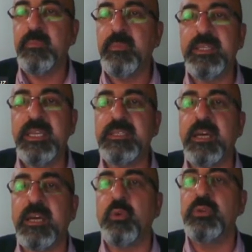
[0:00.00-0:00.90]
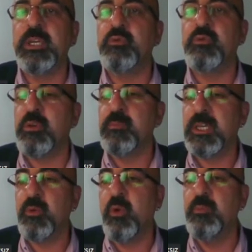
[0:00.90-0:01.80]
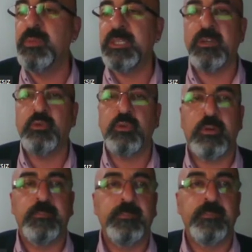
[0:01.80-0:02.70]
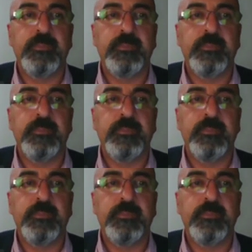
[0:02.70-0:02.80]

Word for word: Ben niye saat 10'da yatıyorum ya da 11'de yatıyorum?